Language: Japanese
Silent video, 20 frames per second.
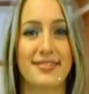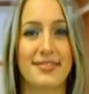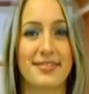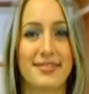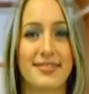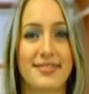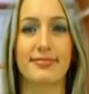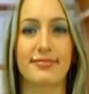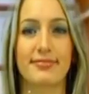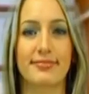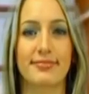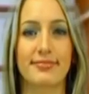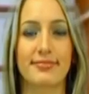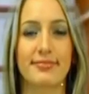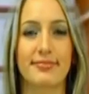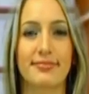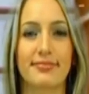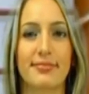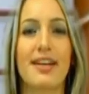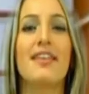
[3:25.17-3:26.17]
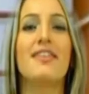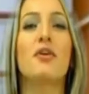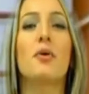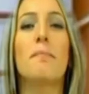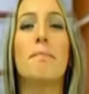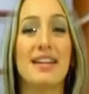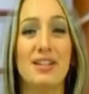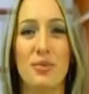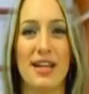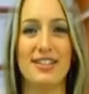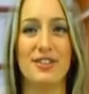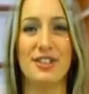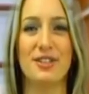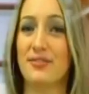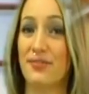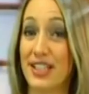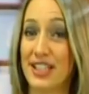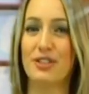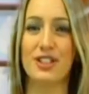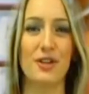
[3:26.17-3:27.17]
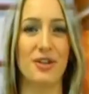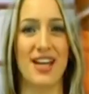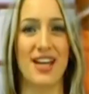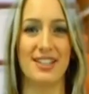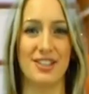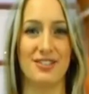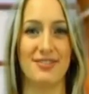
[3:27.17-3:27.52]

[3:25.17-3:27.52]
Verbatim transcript: 堪能で、控えめながら